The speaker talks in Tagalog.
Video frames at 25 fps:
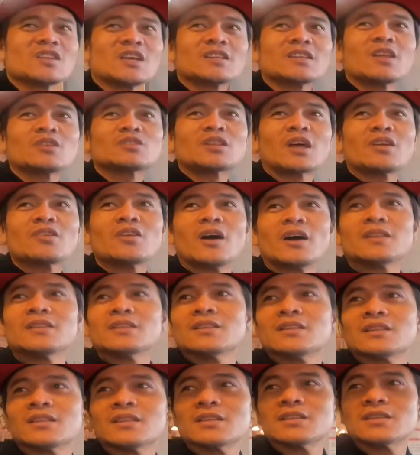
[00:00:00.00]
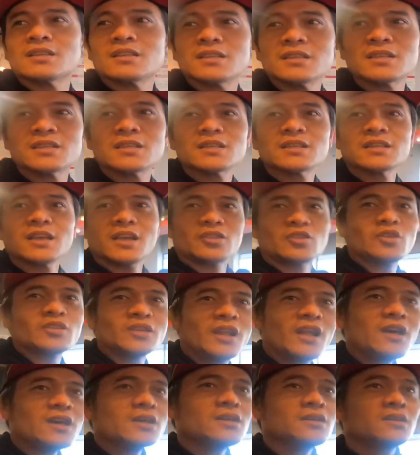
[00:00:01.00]
Saan daw tayo, Han? Ito
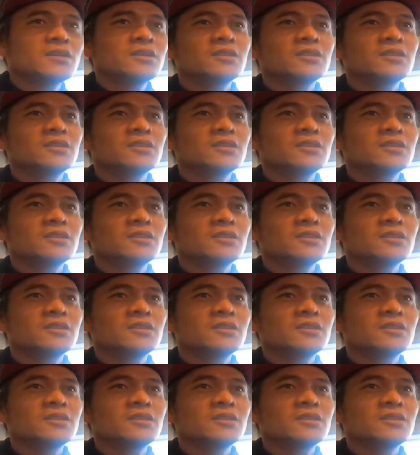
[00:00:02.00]
na lang.